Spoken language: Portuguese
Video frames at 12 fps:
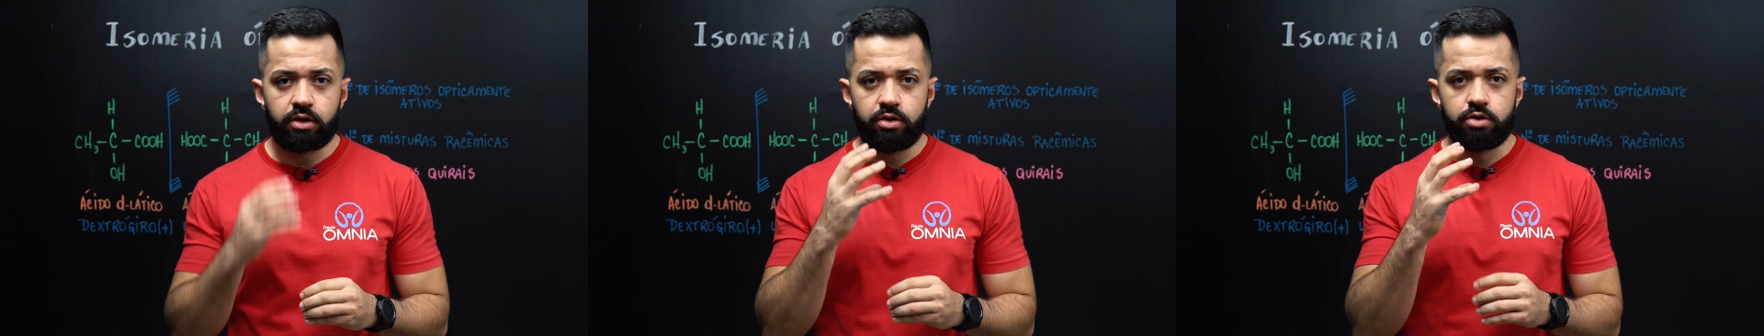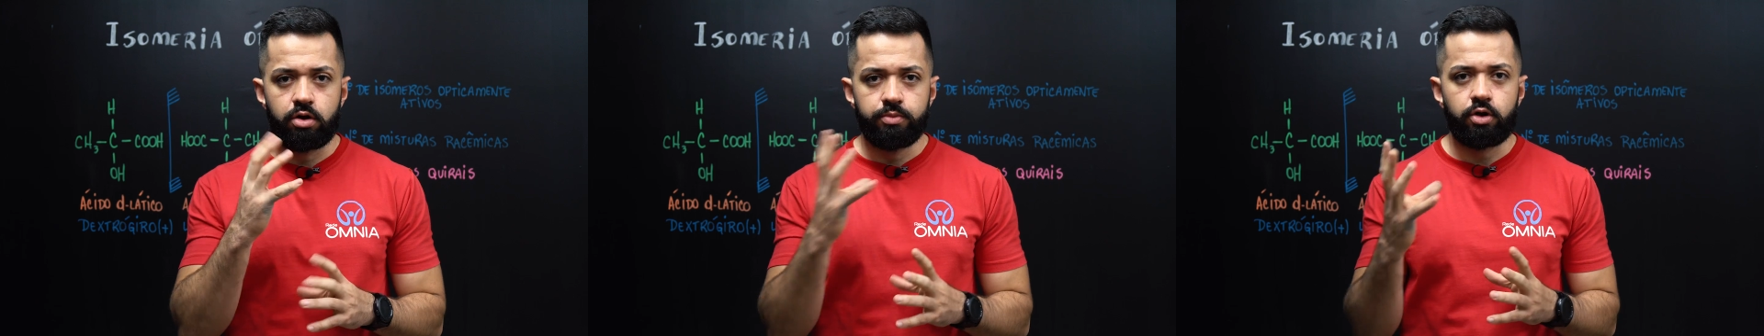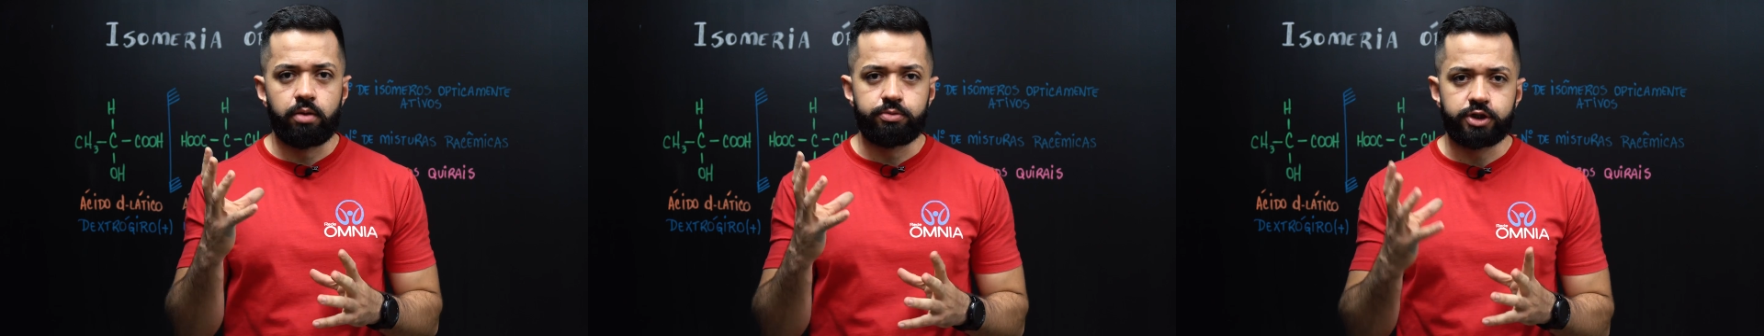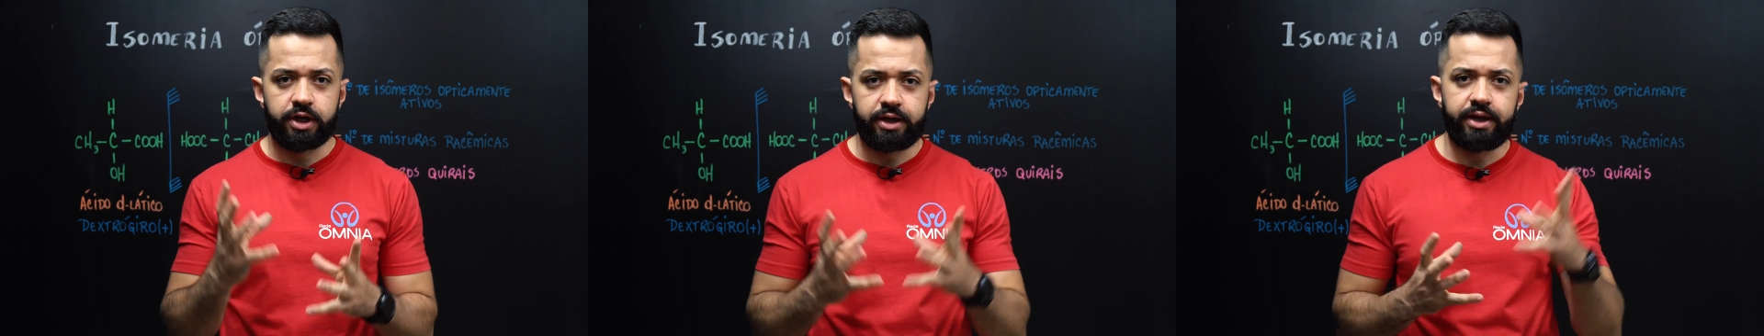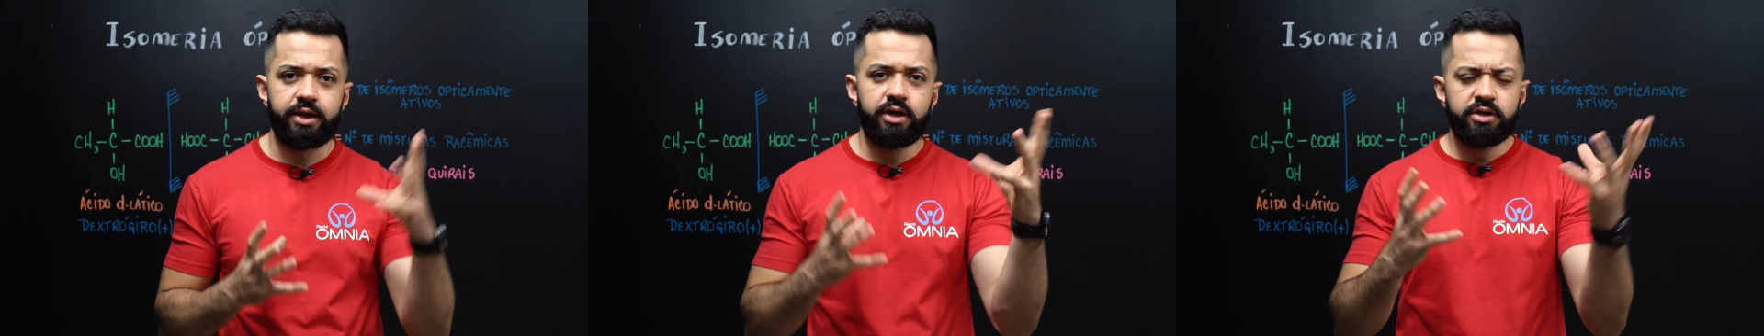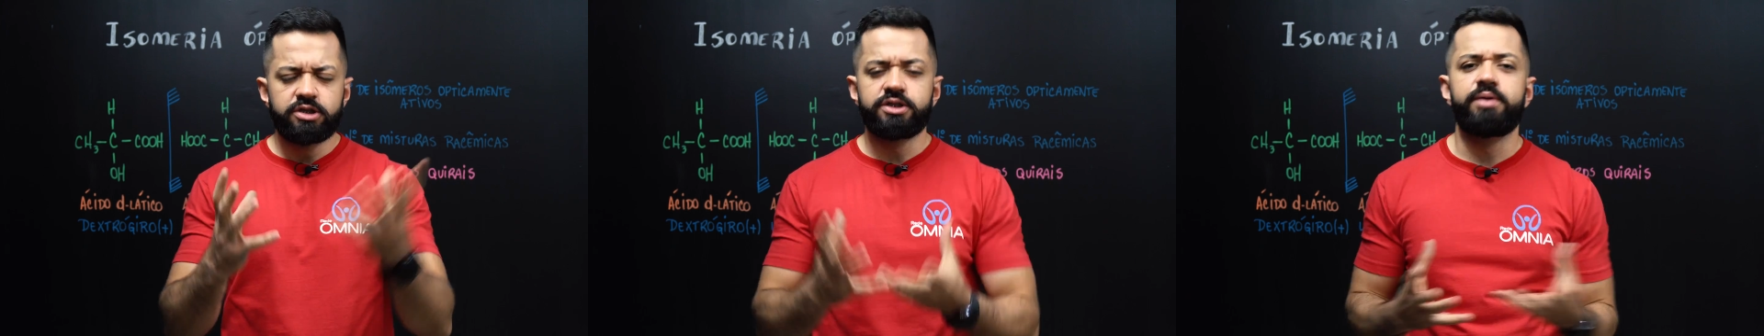Olha o nome, óptica, né? A
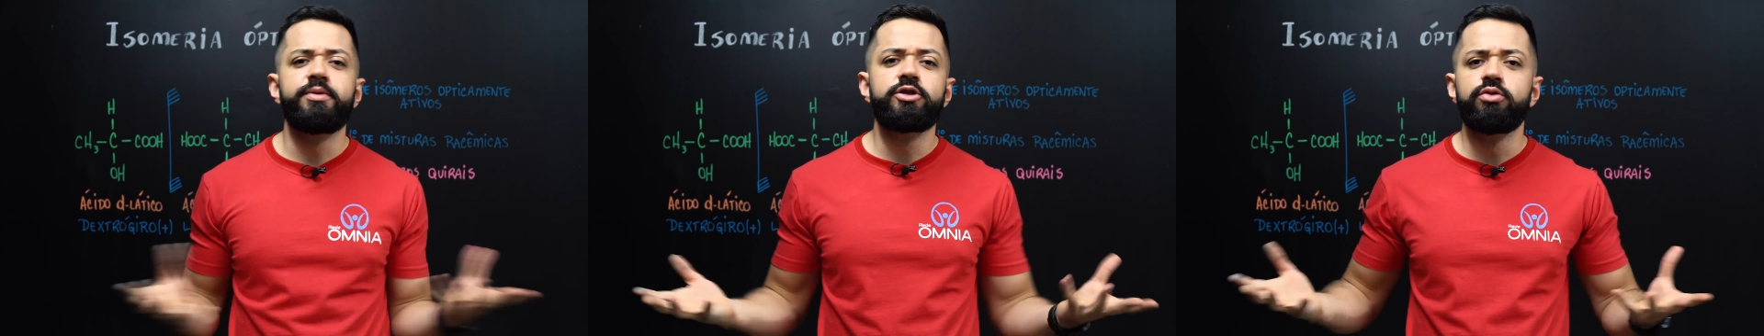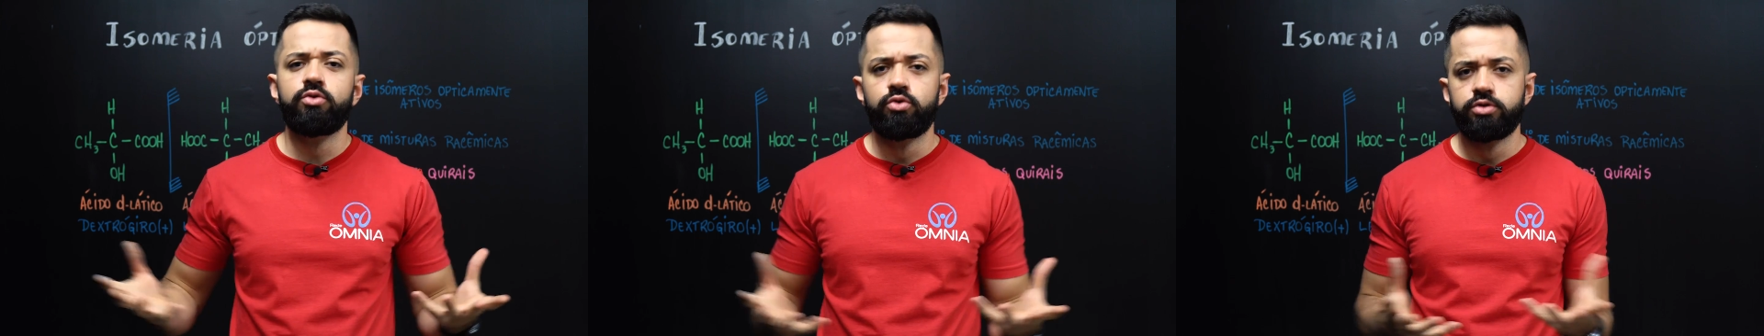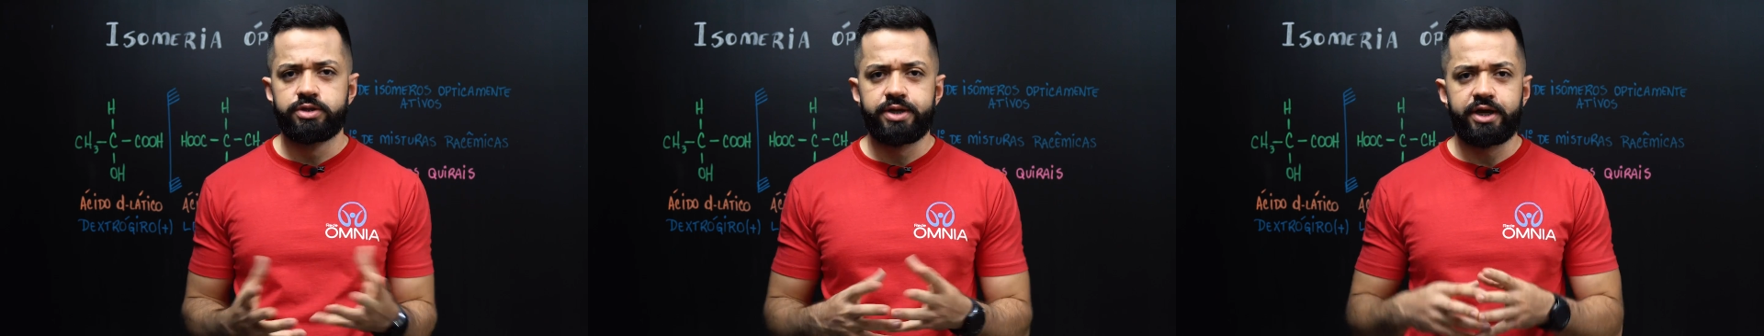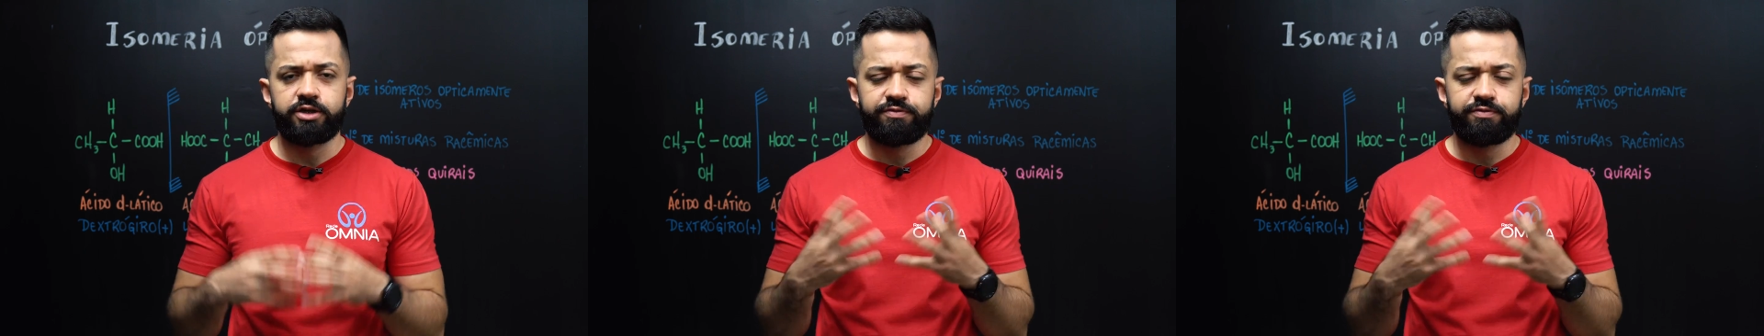gente lembra de luz, né?